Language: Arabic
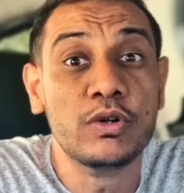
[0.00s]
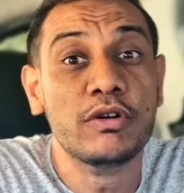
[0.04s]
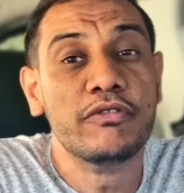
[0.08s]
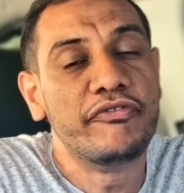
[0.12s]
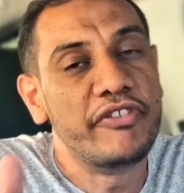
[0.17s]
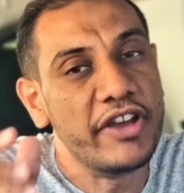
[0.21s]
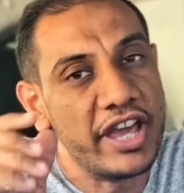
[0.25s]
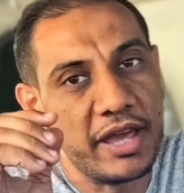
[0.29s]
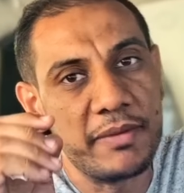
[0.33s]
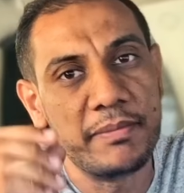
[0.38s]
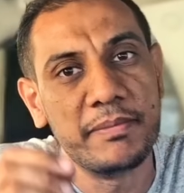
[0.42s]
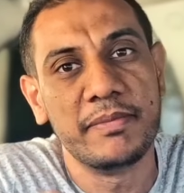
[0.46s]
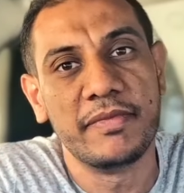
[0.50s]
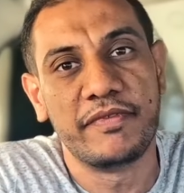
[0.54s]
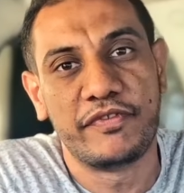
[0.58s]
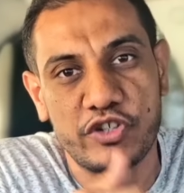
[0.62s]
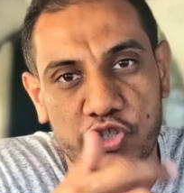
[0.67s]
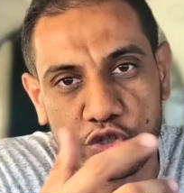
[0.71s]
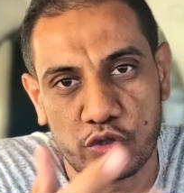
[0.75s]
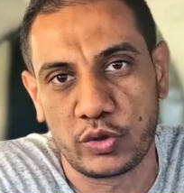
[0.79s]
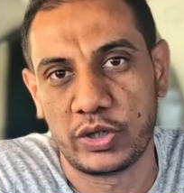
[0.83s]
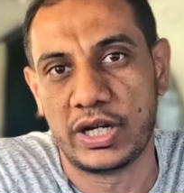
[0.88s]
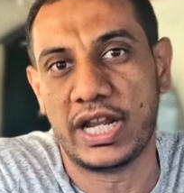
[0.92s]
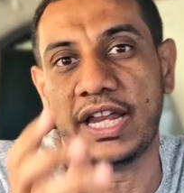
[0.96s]
فهم في
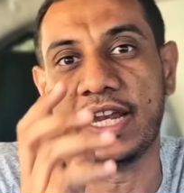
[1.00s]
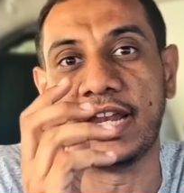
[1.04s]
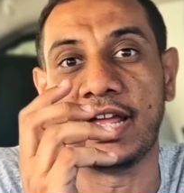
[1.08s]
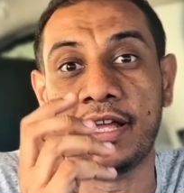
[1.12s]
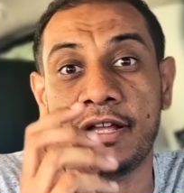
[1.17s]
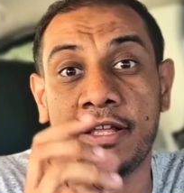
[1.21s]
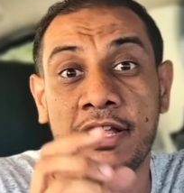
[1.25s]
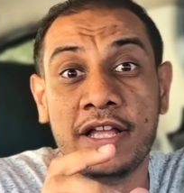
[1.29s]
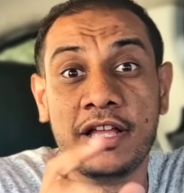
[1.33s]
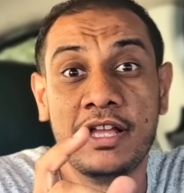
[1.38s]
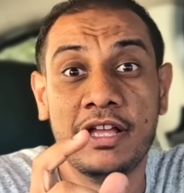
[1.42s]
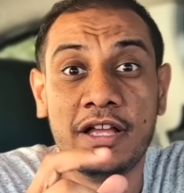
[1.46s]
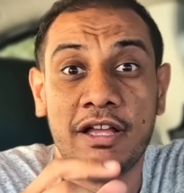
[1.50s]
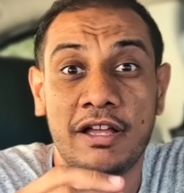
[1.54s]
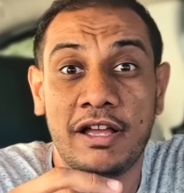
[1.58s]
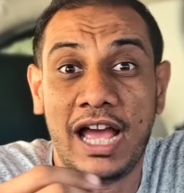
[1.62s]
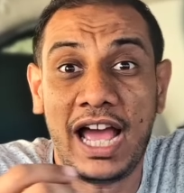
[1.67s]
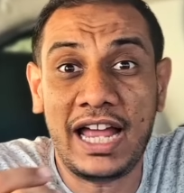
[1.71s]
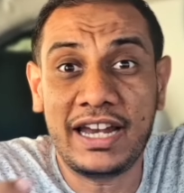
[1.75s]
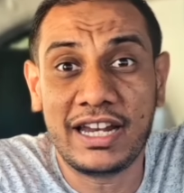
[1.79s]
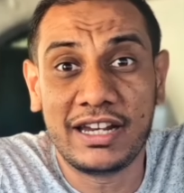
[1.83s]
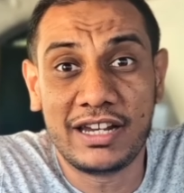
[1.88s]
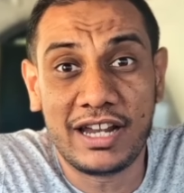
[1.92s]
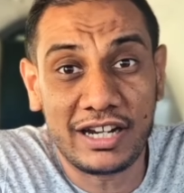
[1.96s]
الشغلانه
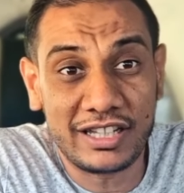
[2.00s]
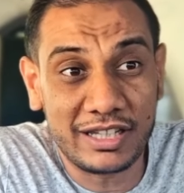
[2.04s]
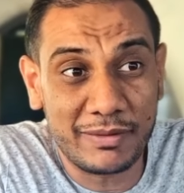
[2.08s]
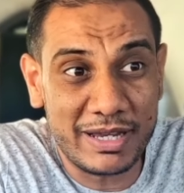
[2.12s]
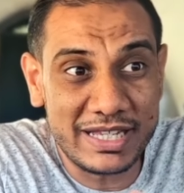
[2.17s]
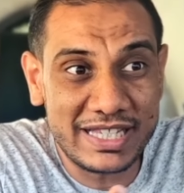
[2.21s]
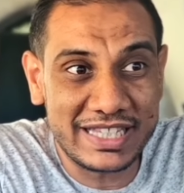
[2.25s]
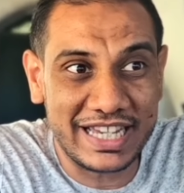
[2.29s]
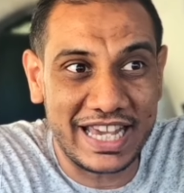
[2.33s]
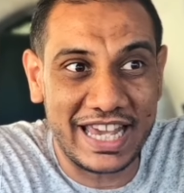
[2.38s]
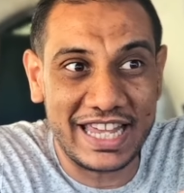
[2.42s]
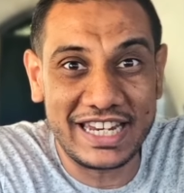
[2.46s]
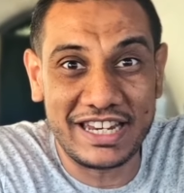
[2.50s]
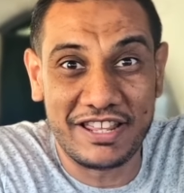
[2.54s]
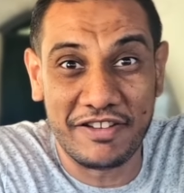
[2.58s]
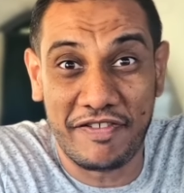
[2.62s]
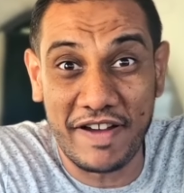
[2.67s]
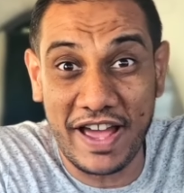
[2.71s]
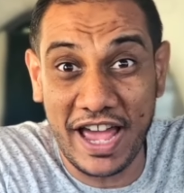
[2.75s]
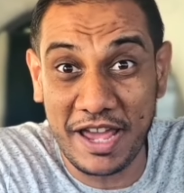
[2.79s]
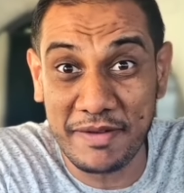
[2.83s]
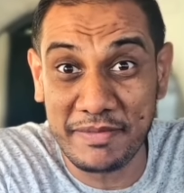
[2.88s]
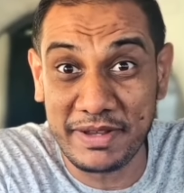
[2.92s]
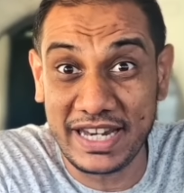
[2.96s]
احنا النهارده بس جايين
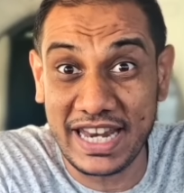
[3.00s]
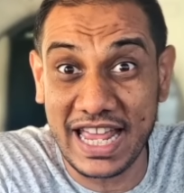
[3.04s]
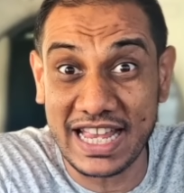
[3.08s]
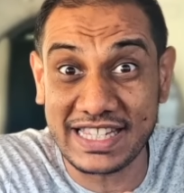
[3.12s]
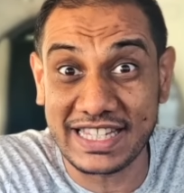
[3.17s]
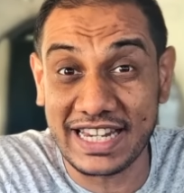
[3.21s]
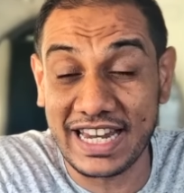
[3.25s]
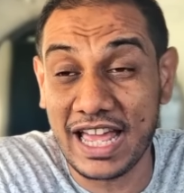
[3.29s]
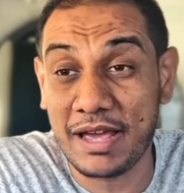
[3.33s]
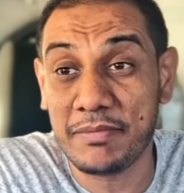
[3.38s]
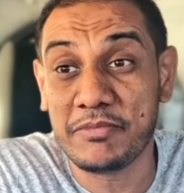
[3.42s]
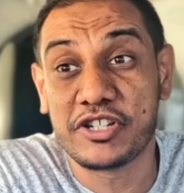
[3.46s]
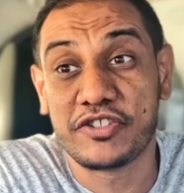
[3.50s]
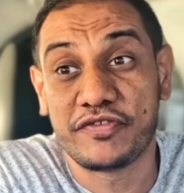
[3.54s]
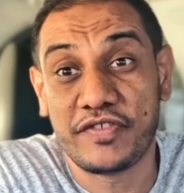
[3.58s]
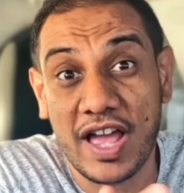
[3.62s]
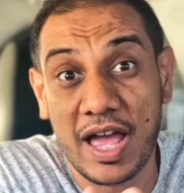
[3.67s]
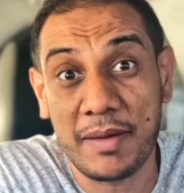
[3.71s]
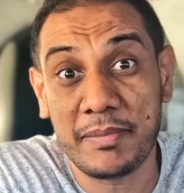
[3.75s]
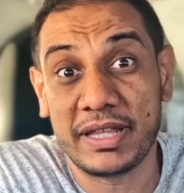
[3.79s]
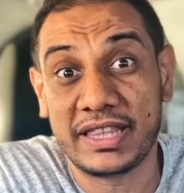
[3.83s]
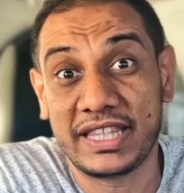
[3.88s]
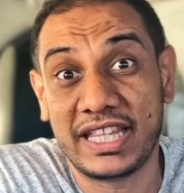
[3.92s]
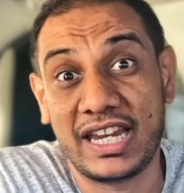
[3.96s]
نفهم الناس اللي هي مش
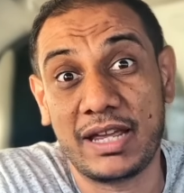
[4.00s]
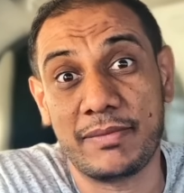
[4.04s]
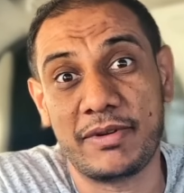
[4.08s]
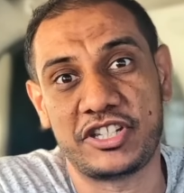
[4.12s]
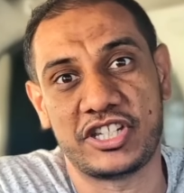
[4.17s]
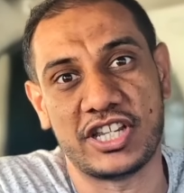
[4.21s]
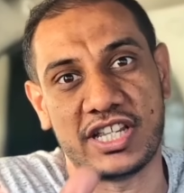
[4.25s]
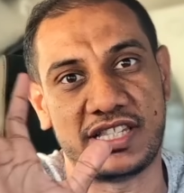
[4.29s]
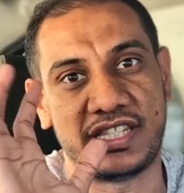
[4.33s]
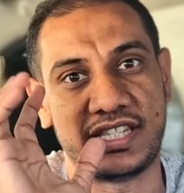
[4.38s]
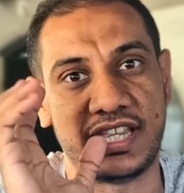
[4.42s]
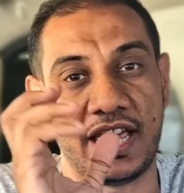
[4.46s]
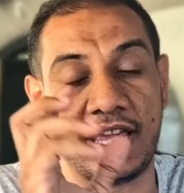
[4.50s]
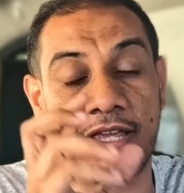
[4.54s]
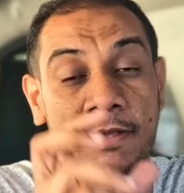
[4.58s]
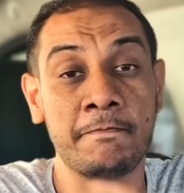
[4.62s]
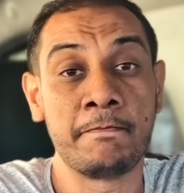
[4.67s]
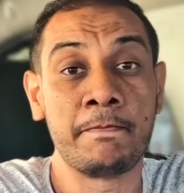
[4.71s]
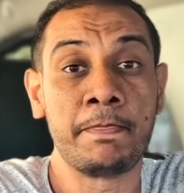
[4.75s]
فاهمه الدنيا ماشيه ازاي